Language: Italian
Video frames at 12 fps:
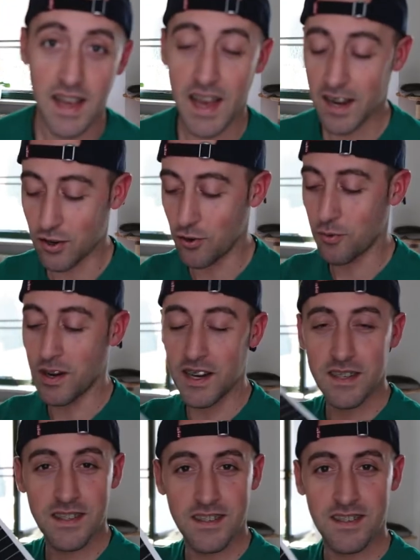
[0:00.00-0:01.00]
Eccolo
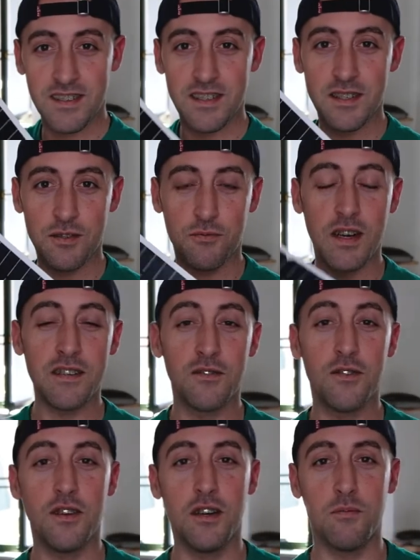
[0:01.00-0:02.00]
qua.
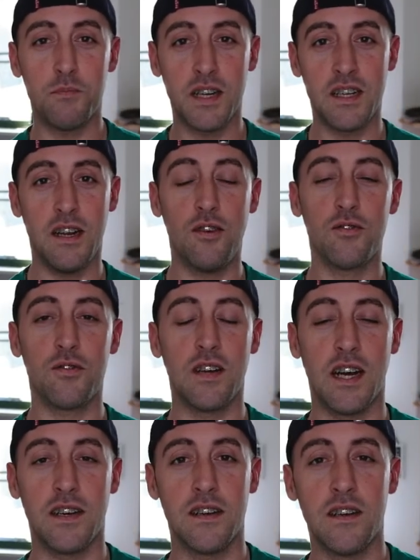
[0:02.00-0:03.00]
Questo è un pannello
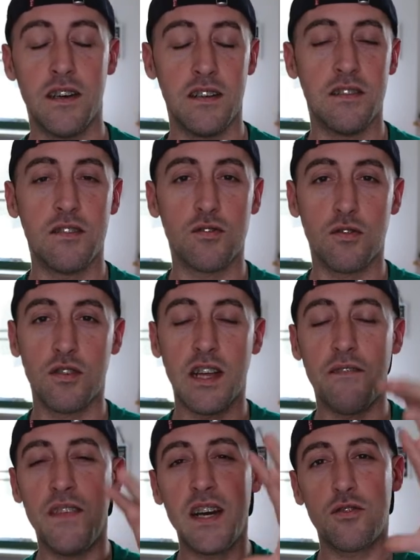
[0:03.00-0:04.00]
solare. Esistono
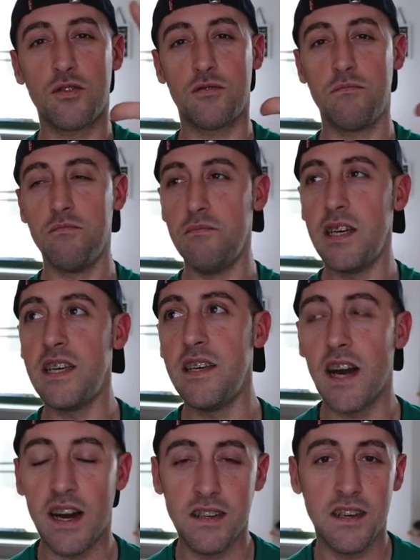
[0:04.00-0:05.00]
davvero
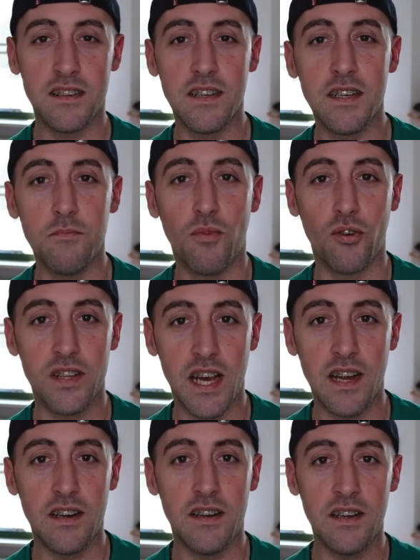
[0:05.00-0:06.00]
migliaia di
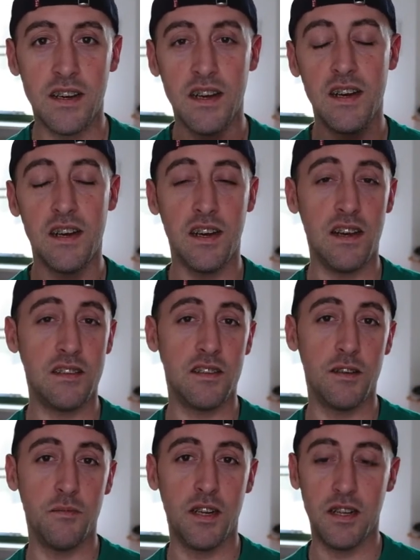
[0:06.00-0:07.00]
modelli e
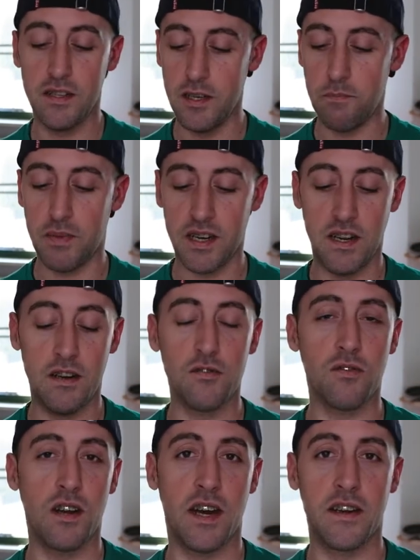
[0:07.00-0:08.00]
simili di pannelli
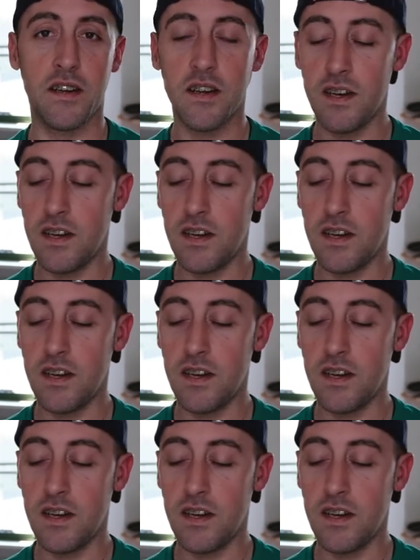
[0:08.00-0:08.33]
solari.